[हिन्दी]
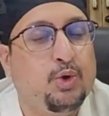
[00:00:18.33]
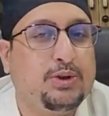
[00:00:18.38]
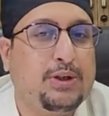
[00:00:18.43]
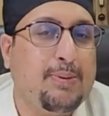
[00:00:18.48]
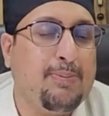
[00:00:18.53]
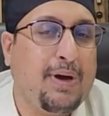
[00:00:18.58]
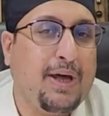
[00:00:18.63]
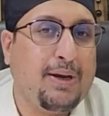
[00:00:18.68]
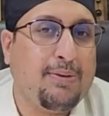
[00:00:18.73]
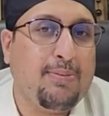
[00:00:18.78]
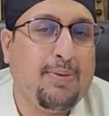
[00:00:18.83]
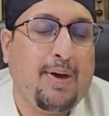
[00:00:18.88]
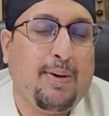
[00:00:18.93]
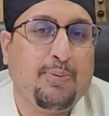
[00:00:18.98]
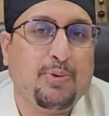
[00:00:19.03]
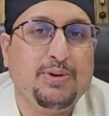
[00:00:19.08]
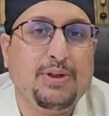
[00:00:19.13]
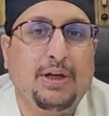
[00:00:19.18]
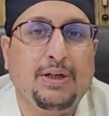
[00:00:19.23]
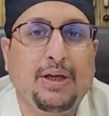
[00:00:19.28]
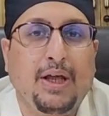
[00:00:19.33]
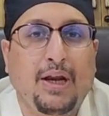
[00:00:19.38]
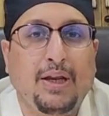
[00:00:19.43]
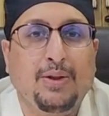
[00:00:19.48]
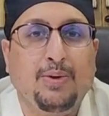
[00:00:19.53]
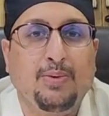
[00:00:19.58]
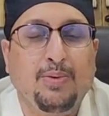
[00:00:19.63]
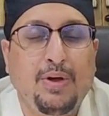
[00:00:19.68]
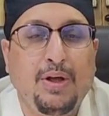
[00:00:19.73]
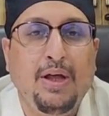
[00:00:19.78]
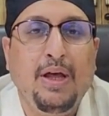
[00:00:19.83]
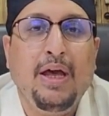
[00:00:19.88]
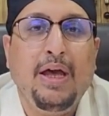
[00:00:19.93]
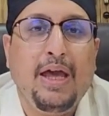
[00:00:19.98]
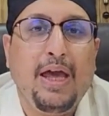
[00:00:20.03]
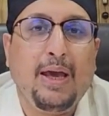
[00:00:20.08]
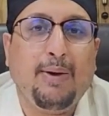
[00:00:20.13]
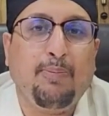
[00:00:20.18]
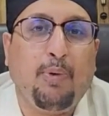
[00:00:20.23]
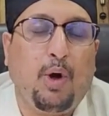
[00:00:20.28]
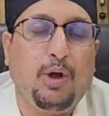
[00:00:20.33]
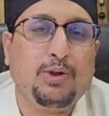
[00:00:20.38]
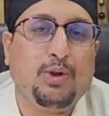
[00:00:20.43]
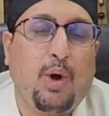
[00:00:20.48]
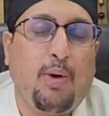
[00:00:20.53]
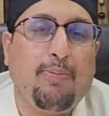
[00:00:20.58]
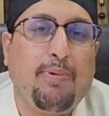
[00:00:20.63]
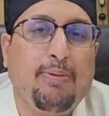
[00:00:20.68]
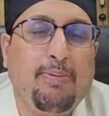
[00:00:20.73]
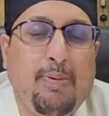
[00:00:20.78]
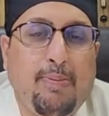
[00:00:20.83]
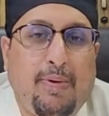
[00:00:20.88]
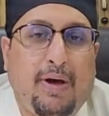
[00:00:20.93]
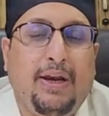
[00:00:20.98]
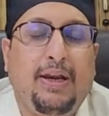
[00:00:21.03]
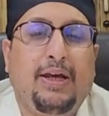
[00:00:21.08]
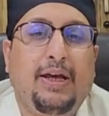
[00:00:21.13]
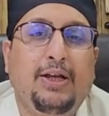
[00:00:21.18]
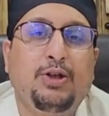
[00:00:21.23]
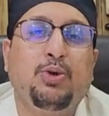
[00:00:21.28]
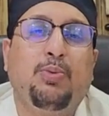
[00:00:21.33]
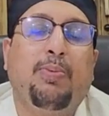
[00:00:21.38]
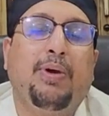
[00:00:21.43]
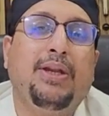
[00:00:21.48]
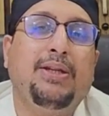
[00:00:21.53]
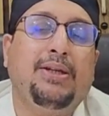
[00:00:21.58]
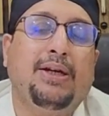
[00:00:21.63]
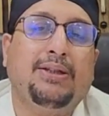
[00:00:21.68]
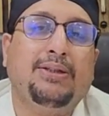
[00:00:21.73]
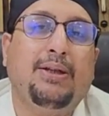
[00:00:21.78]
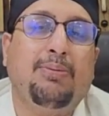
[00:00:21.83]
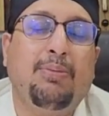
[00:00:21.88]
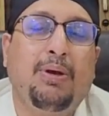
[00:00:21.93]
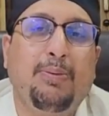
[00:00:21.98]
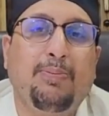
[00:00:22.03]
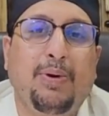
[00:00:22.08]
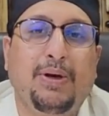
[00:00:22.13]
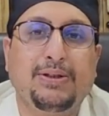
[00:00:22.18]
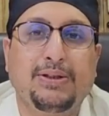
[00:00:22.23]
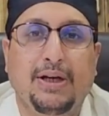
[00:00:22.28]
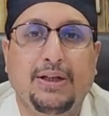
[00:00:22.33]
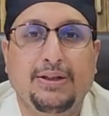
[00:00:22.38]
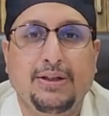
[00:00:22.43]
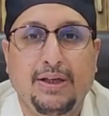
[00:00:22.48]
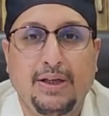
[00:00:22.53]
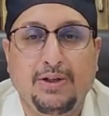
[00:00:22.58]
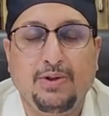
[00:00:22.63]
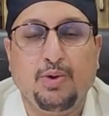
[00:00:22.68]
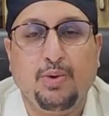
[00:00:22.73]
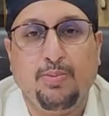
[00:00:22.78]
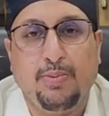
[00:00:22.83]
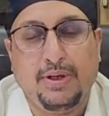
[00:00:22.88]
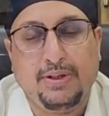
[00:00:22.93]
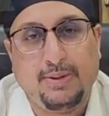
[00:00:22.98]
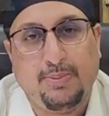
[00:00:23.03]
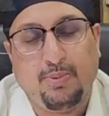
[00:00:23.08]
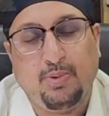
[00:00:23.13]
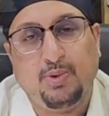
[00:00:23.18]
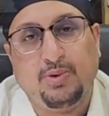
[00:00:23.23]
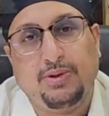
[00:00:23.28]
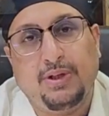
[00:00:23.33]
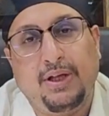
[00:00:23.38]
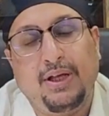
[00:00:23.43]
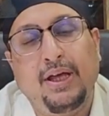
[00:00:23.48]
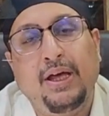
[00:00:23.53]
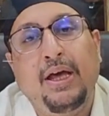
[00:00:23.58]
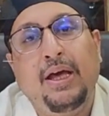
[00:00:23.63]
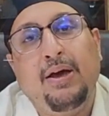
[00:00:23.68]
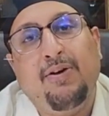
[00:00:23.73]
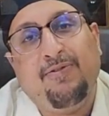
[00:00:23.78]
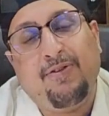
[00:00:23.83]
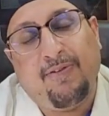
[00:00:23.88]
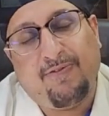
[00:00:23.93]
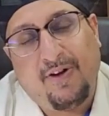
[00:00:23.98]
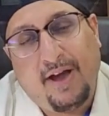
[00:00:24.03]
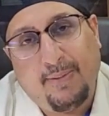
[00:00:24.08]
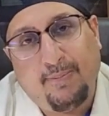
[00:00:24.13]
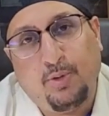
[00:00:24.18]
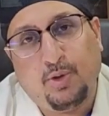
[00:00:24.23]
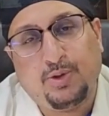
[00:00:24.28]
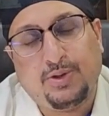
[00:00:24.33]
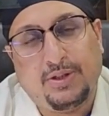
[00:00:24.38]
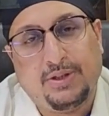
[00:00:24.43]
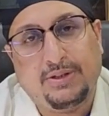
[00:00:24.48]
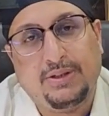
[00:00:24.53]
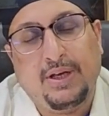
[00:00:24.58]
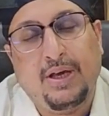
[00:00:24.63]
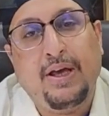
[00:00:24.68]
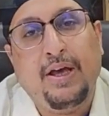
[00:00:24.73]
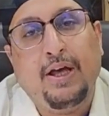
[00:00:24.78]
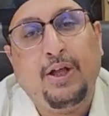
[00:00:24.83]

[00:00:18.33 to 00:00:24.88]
उसके बारे में आपको जानकारी दूंगा एक बहुत कॉमन बीमारी है जो मरीज अक्सर मेरे पास आते हैं जो मेरे से पूछते हैं फाइमोसिस